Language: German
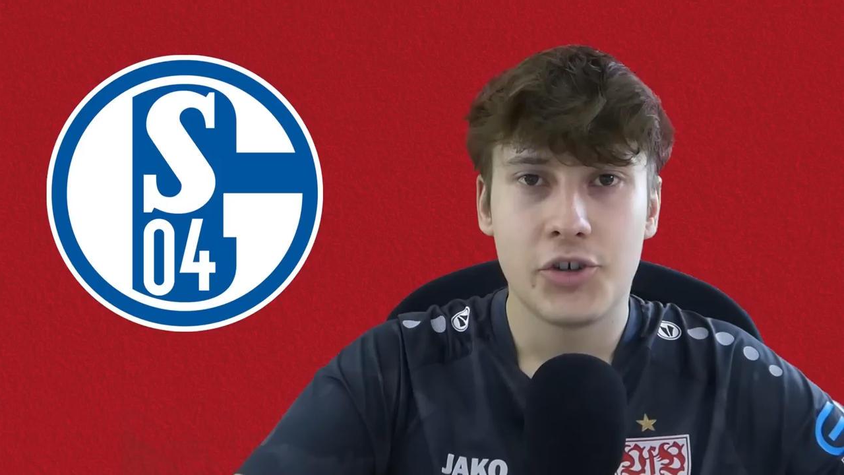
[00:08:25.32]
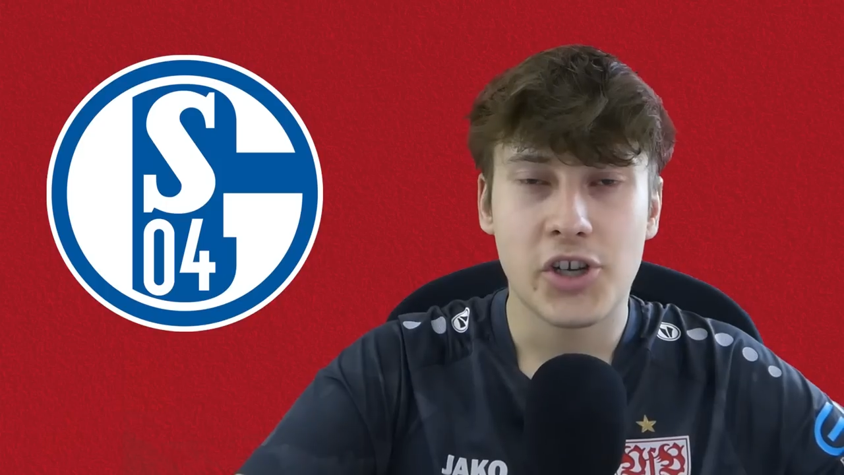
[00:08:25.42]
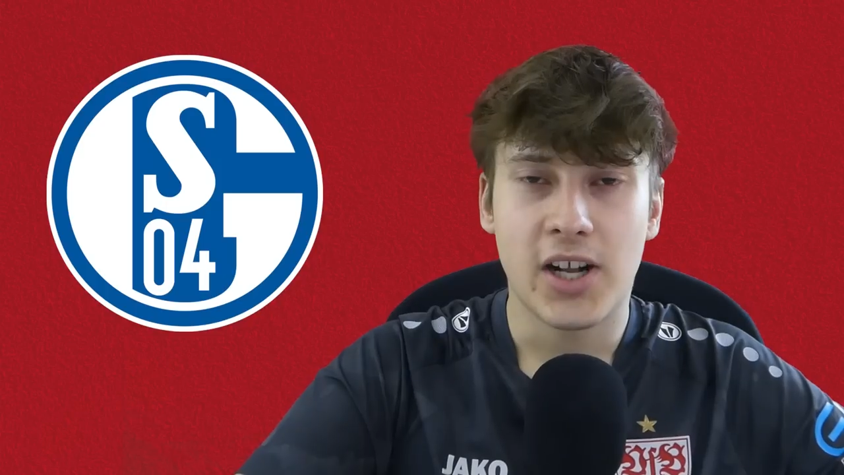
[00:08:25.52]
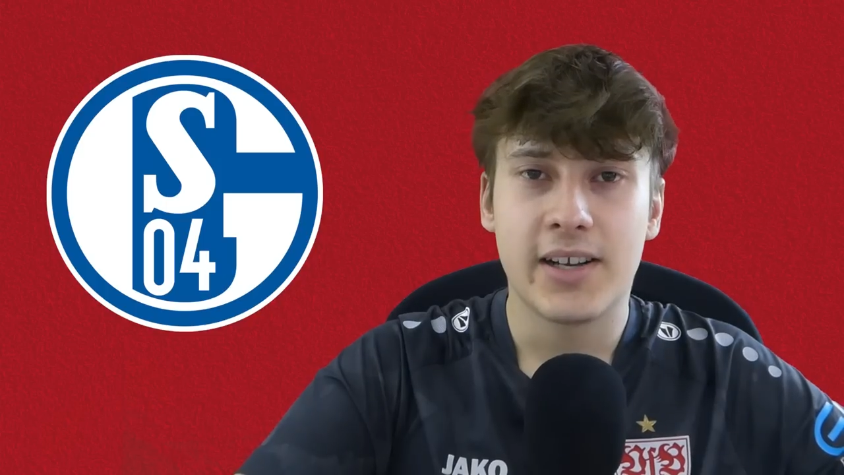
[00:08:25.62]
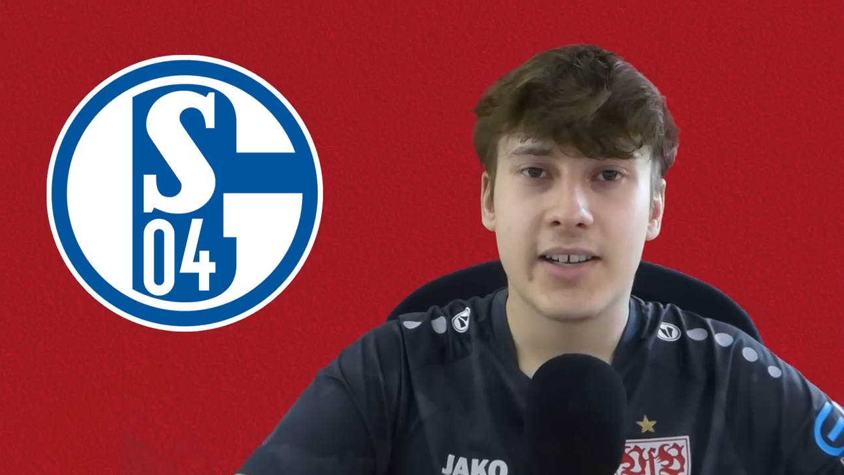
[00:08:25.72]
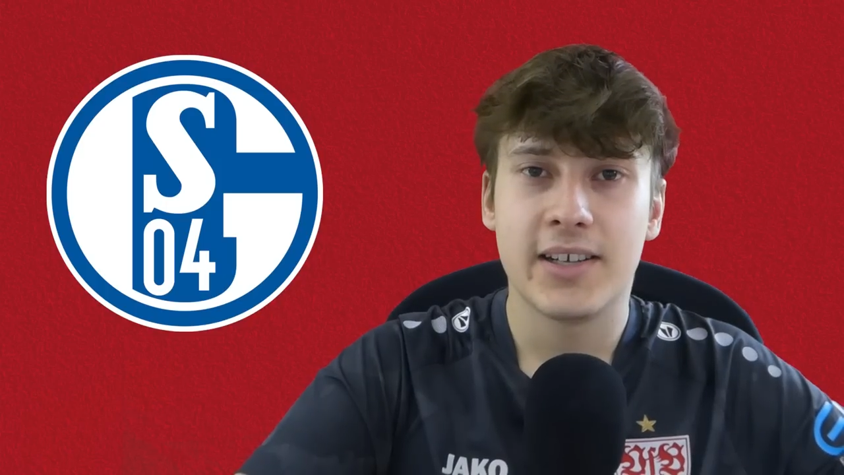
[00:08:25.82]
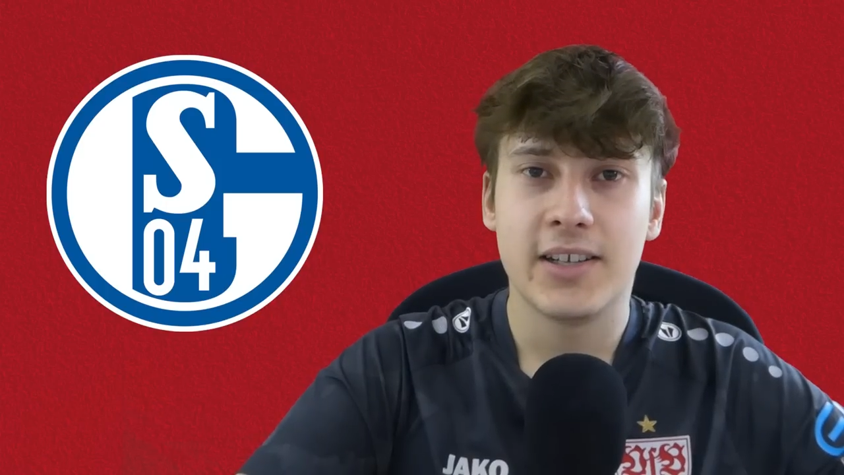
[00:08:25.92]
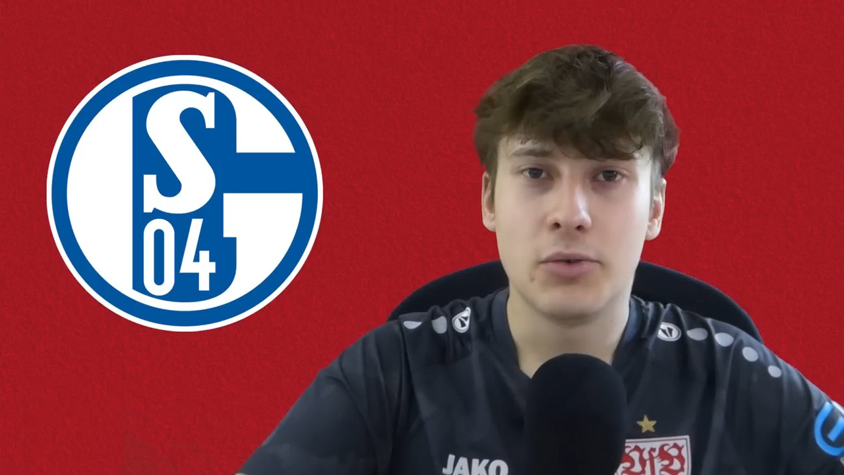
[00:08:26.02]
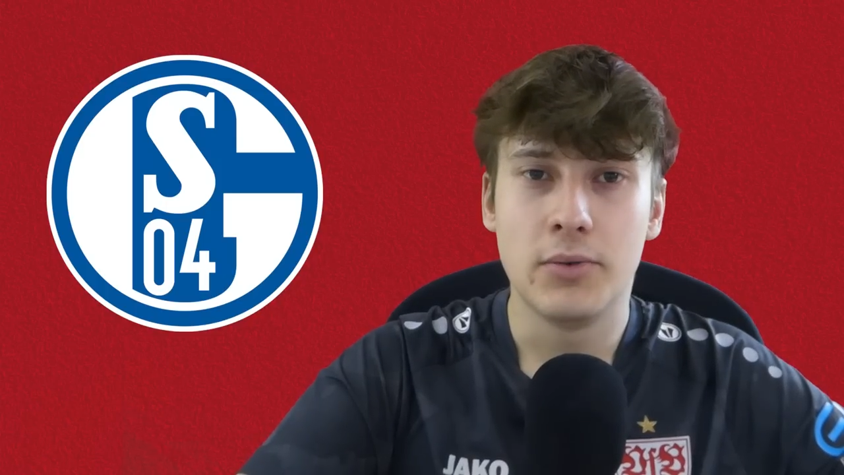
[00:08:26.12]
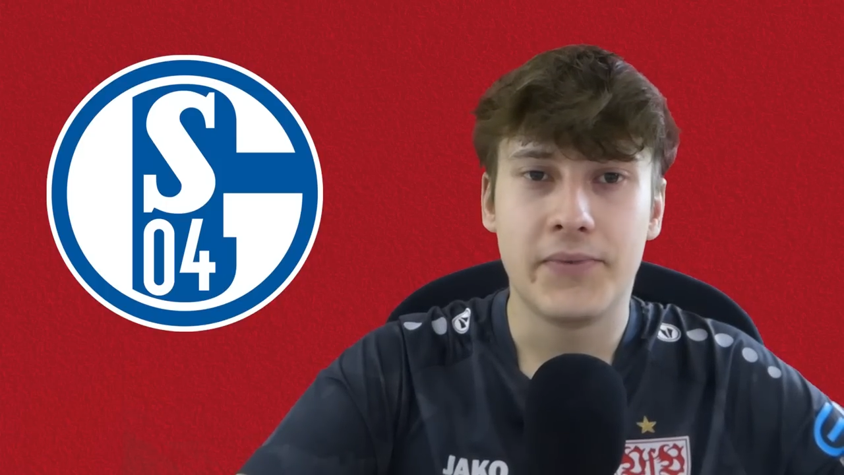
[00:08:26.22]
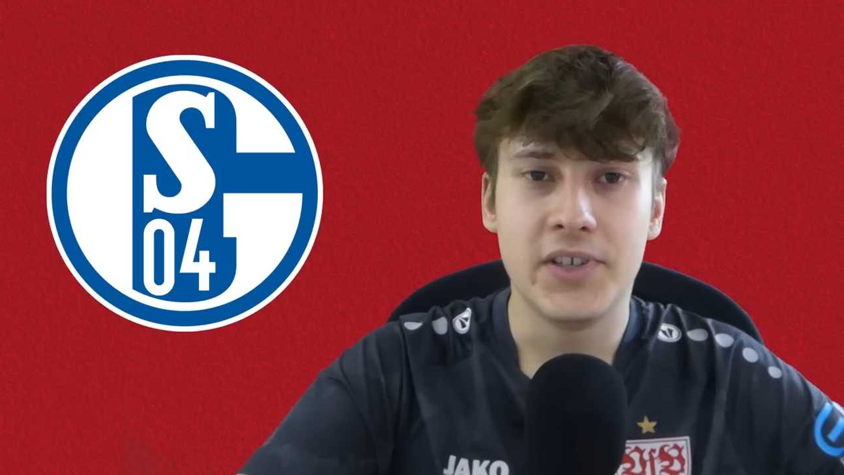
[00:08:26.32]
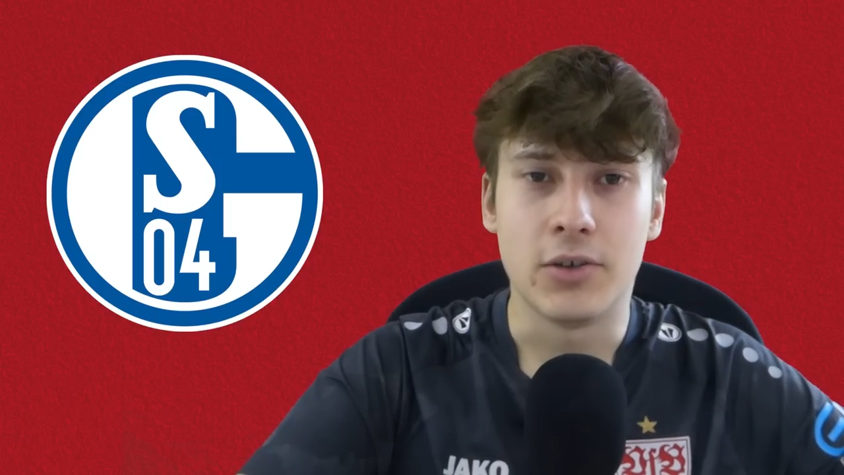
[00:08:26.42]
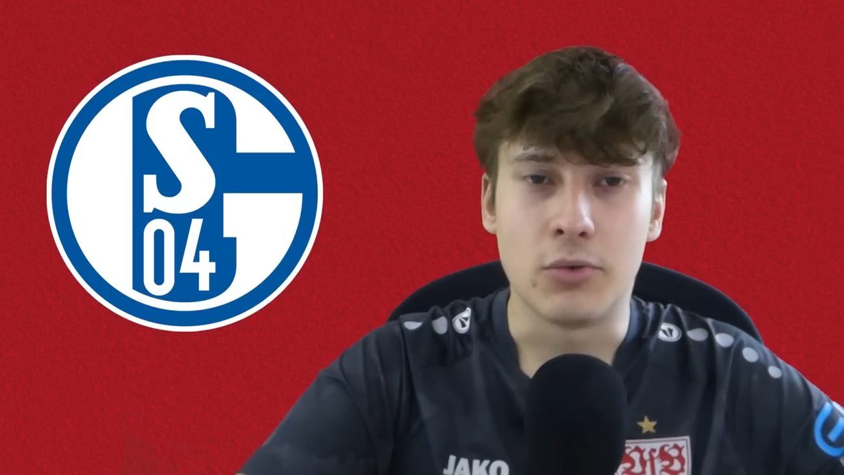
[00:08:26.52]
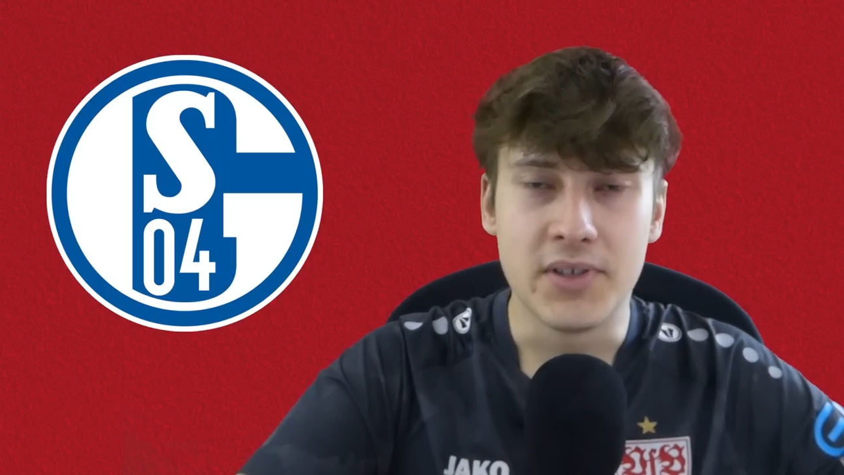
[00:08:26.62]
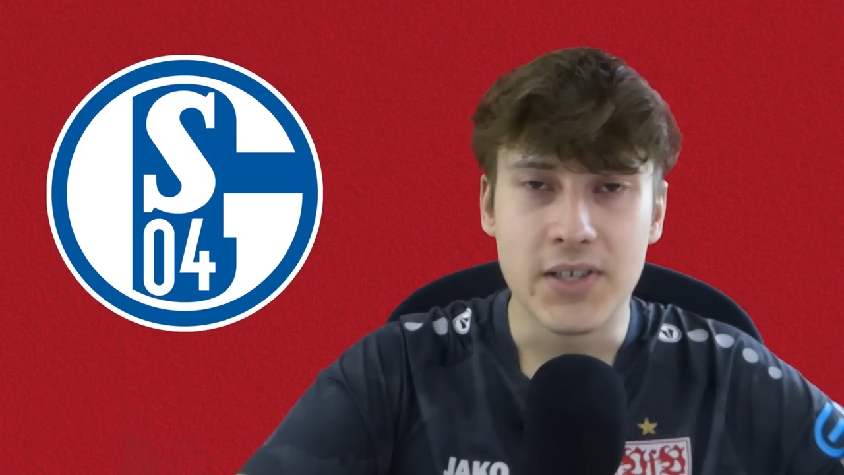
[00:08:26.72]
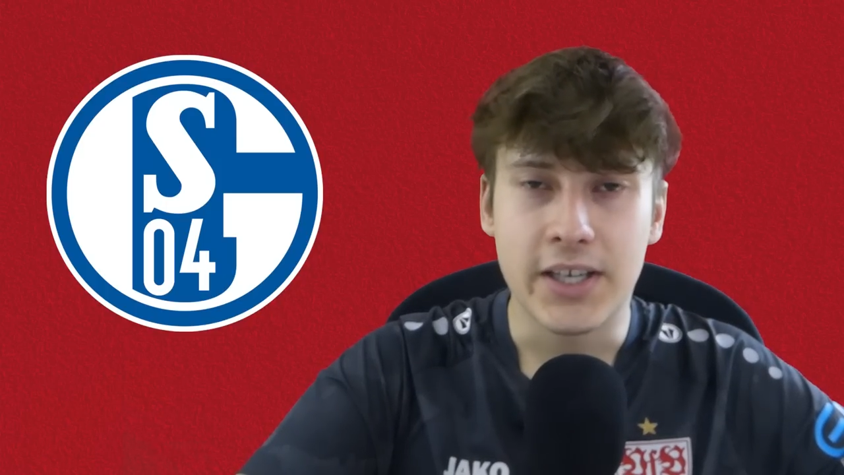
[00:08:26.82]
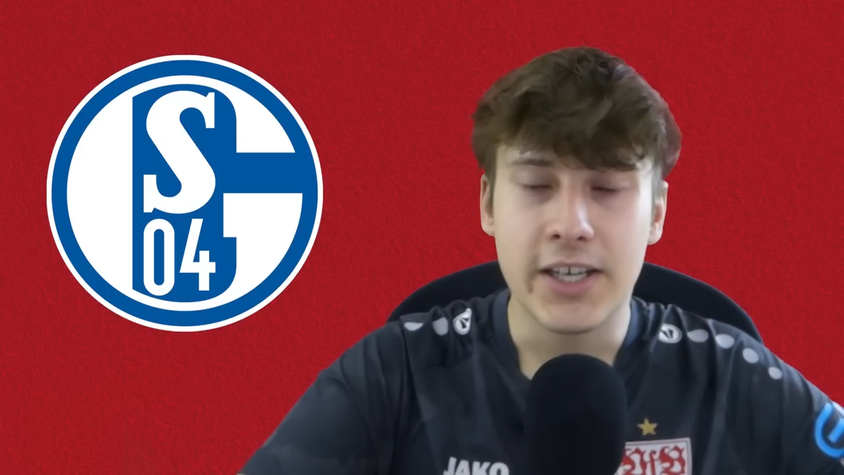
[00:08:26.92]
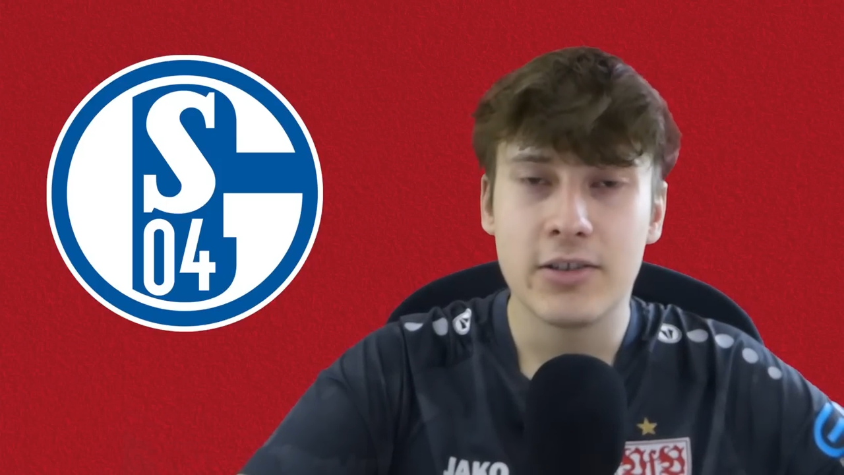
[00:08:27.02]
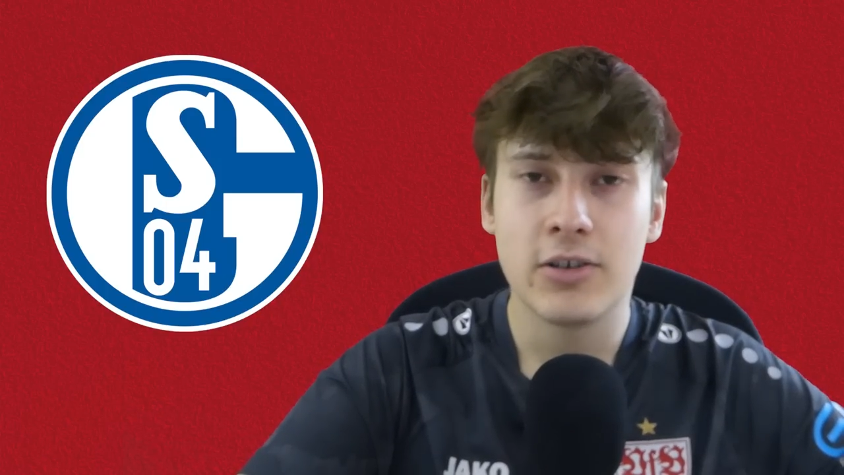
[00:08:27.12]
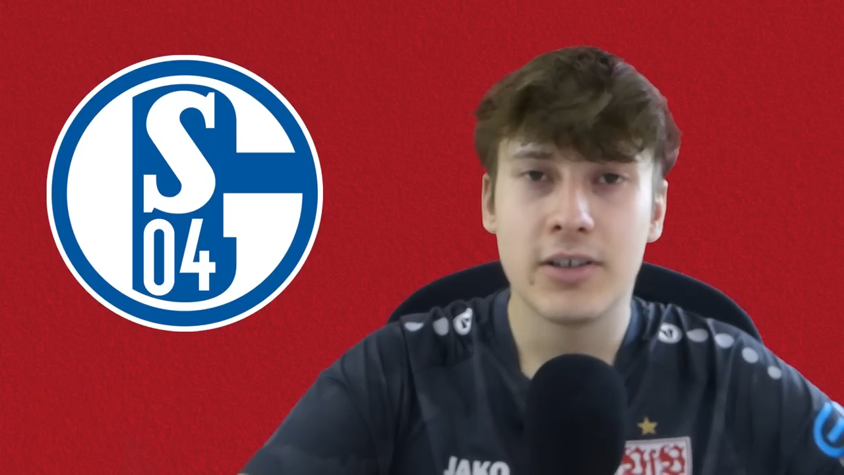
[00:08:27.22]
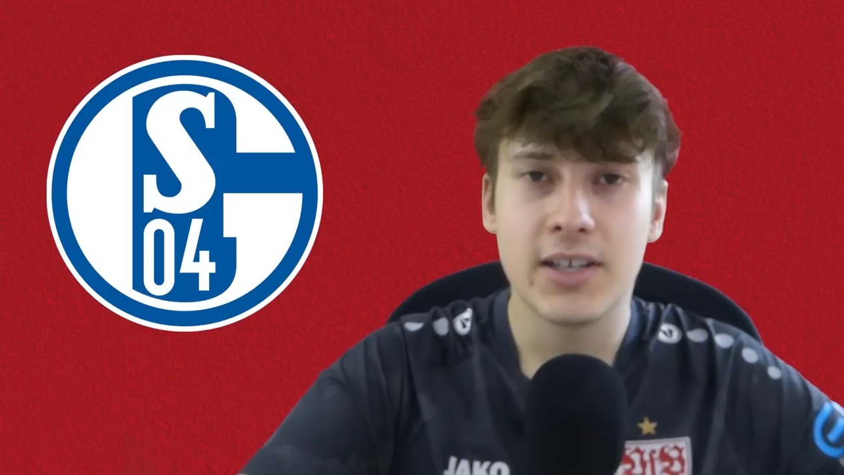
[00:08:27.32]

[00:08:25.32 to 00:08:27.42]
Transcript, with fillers: Schalke 04, unser Gegner,